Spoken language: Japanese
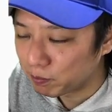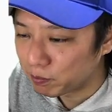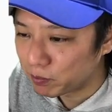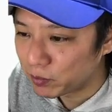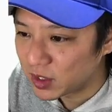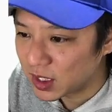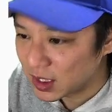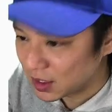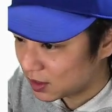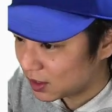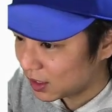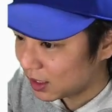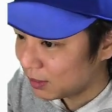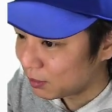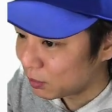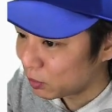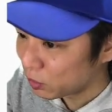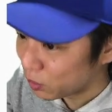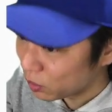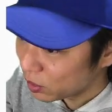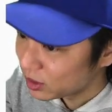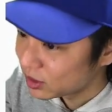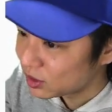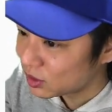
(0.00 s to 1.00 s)
絶対に
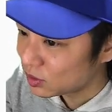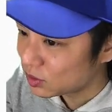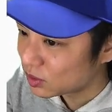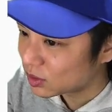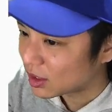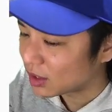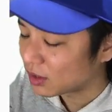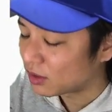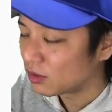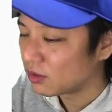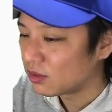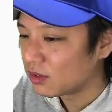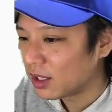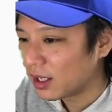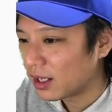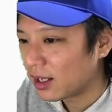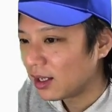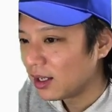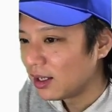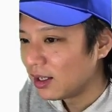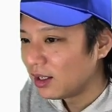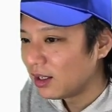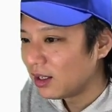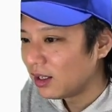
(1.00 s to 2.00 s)
ものにするんだっていうね
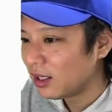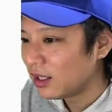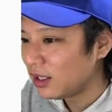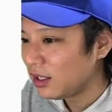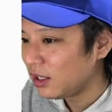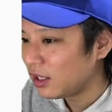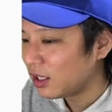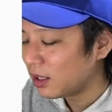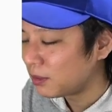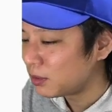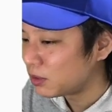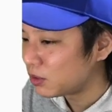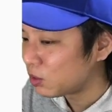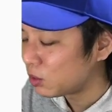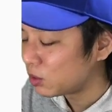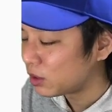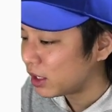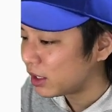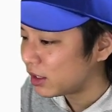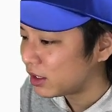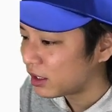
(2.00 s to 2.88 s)
えインタビュー答